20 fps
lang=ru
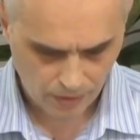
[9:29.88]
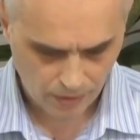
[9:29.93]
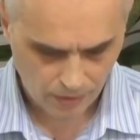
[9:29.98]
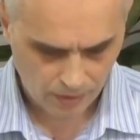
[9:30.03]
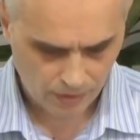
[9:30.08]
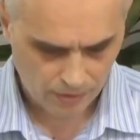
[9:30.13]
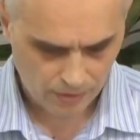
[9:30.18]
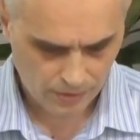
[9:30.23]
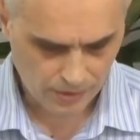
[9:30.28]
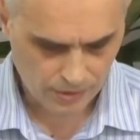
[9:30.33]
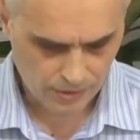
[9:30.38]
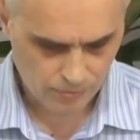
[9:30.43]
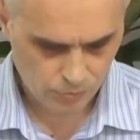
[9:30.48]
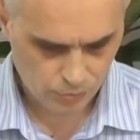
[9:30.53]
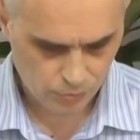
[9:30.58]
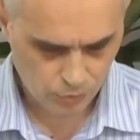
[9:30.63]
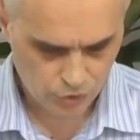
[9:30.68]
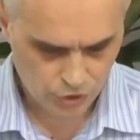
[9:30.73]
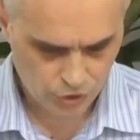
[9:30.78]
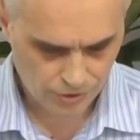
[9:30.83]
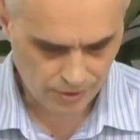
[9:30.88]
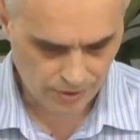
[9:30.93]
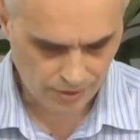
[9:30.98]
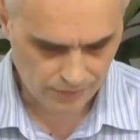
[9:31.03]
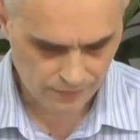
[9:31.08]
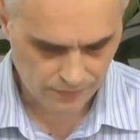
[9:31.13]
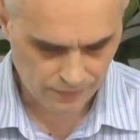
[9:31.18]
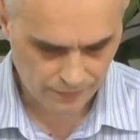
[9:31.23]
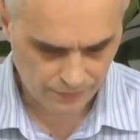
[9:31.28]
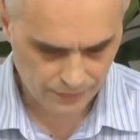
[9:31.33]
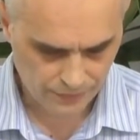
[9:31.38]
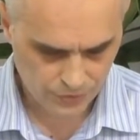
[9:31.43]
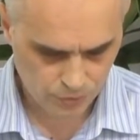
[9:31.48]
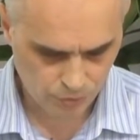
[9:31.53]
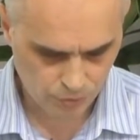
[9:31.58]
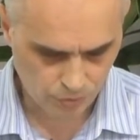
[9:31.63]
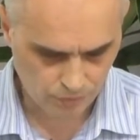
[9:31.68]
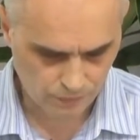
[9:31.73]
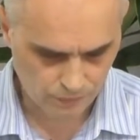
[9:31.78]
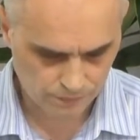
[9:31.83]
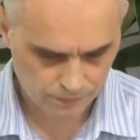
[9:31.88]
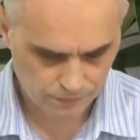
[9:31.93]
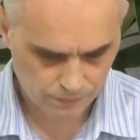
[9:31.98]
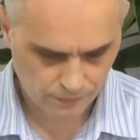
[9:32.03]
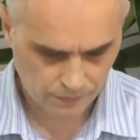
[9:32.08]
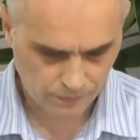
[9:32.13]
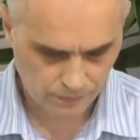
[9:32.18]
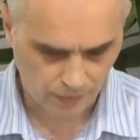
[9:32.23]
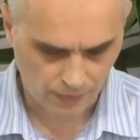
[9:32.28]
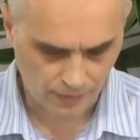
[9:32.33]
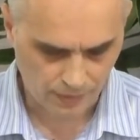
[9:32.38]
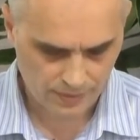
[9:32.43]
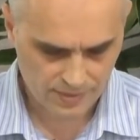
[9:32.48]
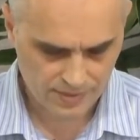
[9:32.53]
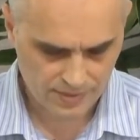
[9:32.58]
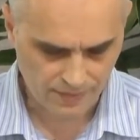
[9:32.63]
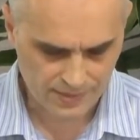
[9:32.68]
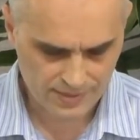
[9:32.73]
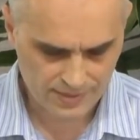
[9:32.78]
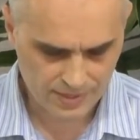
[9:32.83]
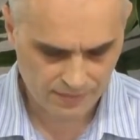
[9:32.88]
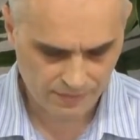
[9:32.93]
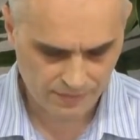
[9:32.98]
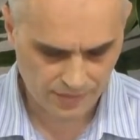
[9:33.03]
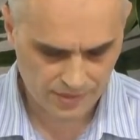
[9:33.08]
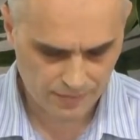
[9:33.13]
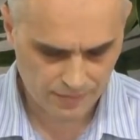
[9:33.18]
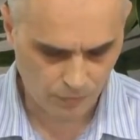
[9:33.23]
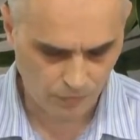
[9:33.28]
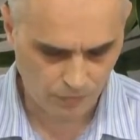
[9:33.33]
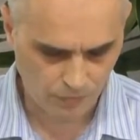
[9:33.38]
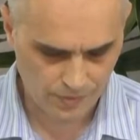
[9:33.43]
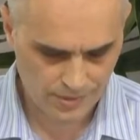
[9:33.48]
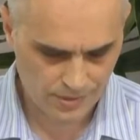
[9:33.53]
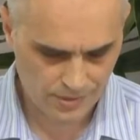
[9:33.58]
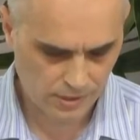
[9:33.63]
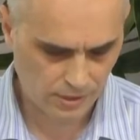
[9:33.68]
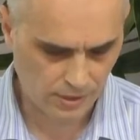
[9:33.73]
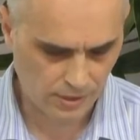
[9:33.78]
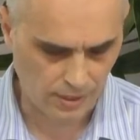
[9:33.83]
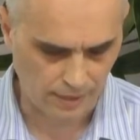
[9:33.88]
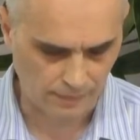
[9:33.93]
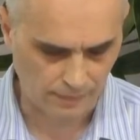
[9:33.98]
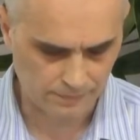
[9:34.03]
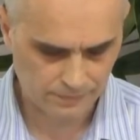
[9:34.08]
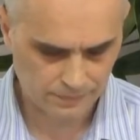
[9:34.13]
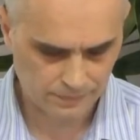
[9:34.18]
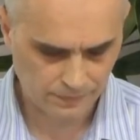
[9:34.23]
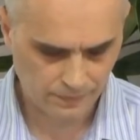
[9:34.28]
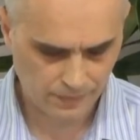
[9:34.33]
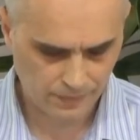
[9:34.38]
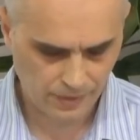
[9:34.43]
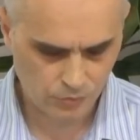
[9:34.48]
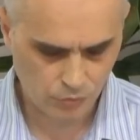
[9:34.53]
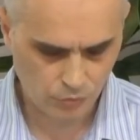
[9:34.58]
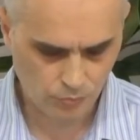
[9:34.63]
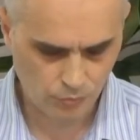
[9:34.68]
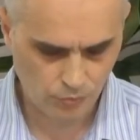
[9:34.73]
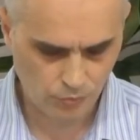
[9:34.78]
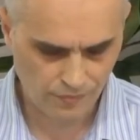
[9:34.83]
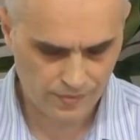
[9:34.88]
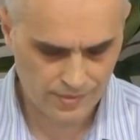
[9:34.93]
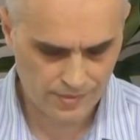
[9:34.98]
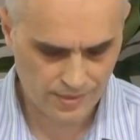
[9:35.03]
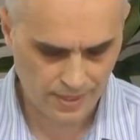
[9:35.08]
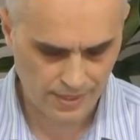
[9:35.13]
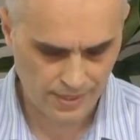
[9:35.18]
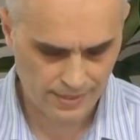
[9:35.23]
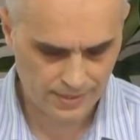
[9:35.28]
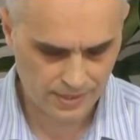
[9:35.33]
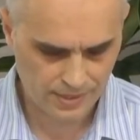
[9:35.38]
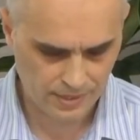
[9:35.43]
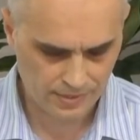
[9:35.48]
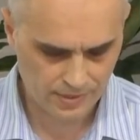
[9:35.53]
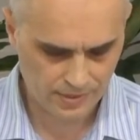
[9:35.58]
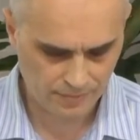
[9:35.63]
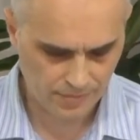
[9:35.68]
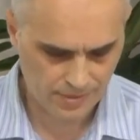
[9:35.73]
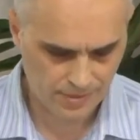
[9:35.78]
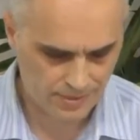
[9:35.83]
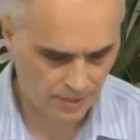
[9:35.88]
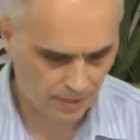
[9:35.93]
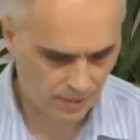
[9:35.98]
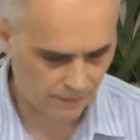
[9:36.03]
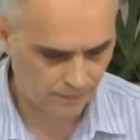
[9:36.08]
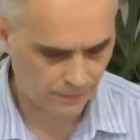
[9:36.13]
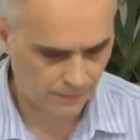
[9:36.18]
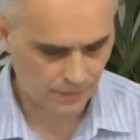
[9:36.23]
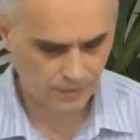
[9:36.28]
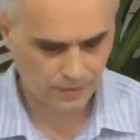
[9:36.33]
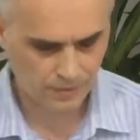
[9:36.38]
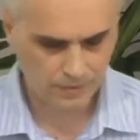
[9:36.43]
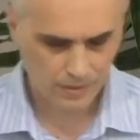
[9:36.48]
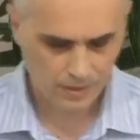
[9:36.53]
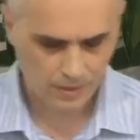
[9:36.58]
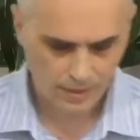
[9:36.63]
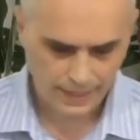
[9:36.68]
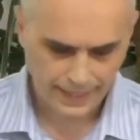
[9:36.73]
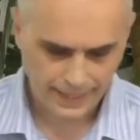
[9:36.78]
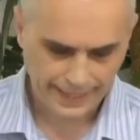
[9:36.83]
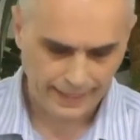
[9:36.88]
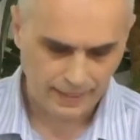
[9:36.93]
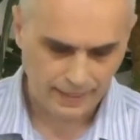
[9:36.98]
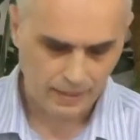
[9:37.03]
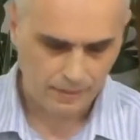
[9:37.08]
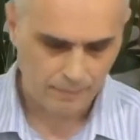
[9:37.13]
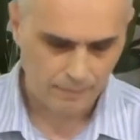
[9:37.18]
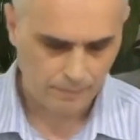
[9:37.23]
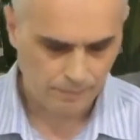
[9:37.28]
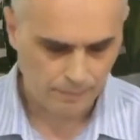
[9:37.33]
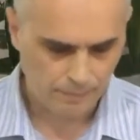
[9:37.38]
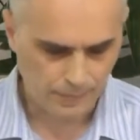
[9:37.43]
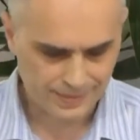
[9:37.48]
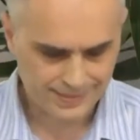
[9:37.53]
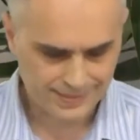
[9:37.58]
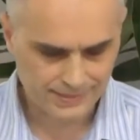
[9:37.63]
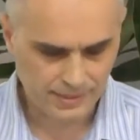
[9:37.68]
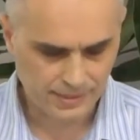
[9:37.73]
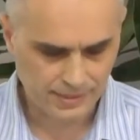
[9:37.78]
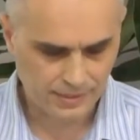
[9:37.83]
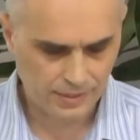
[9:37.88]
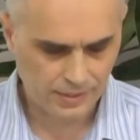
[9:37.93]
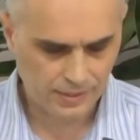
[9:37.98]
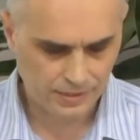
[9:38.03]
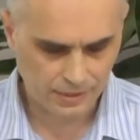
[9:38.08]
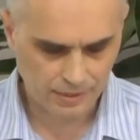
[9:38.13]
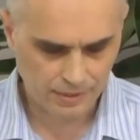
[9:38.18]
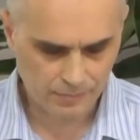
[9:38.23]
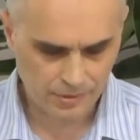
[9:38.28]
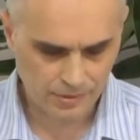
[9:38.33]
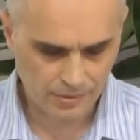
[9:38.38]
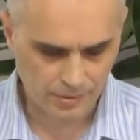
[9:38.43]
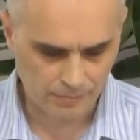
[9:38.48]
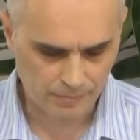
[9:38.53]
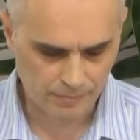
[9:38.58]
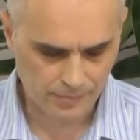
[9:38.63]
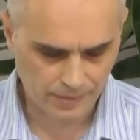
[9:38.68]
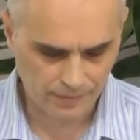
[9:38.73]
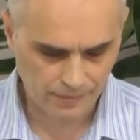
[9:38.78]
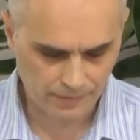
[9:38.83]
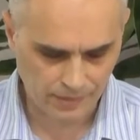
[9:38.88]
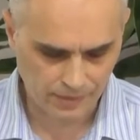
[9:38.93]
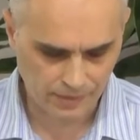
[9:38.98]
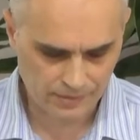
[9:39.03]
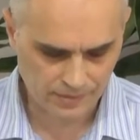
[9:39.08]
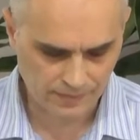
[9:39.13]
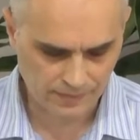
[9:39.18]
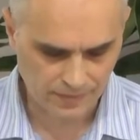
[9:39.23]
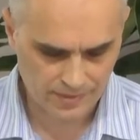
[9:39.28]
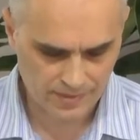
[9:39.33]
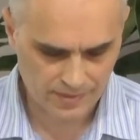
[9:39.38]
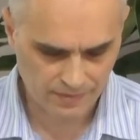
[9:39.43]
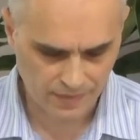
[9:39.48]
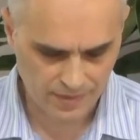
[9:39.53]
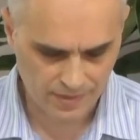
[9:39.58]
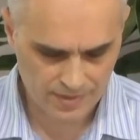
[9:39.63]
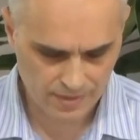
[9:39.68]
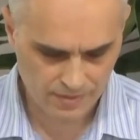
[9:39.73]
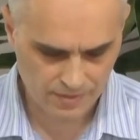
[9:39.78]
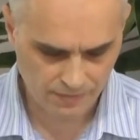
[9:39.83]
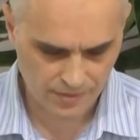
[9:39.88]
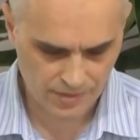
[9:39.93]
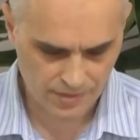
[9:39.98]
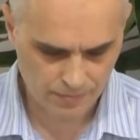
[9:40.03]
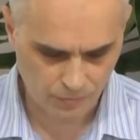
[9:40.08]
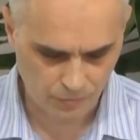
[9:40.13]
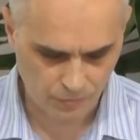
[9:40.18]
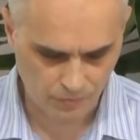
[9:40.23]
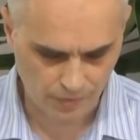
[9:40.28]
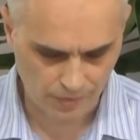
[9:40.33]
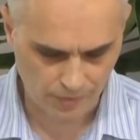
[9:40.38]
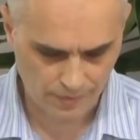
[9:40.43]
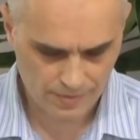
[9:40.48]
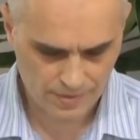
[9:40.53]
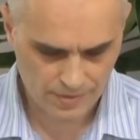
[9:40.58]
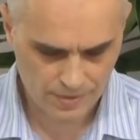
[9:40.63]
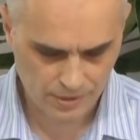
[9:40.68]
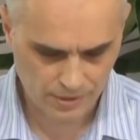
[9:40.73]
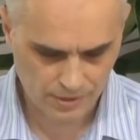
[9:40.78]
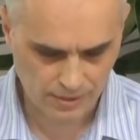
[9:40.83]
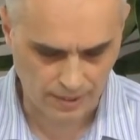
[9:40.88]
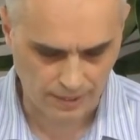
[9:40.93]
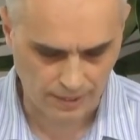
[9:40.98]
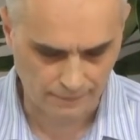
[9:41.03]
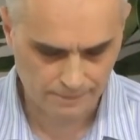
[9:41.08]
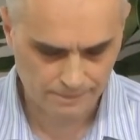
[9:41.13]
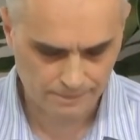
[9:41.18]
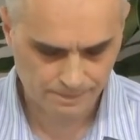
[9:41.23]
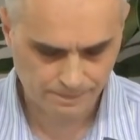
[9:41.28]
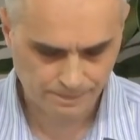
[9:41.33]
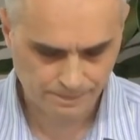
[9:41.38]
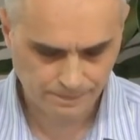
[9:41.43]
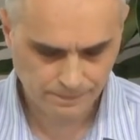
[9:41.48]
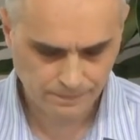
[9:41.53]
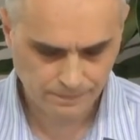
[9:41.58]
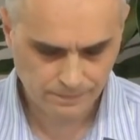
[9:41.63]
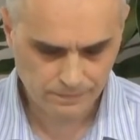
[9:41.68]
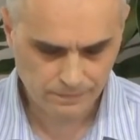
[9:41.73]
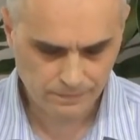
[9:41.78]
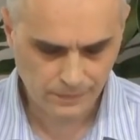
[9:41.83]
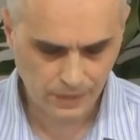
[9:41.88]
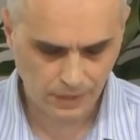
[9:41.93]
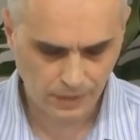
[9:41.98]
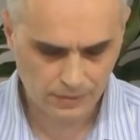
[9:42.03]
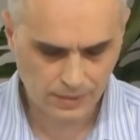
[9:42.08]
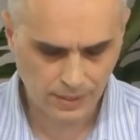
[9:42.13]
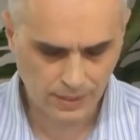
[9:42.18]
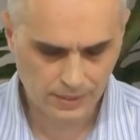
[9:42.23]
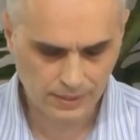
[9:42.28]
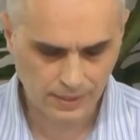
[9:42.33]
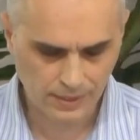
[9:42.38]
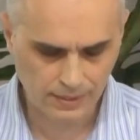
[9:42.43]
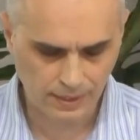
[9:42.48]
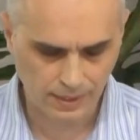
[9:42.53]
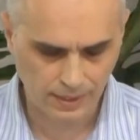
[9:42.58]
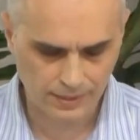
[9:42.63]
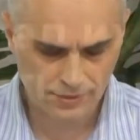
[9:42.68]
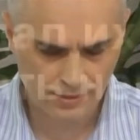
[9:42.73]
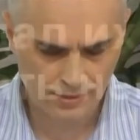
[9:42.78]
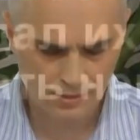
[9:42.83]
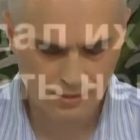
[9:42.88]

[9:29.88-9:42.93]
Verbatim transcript: Я не буду читать все с 28 стиха. Я думаю, вы знаете эти места. Послание к римлянам, 1 глава, с 28 стиха так как они не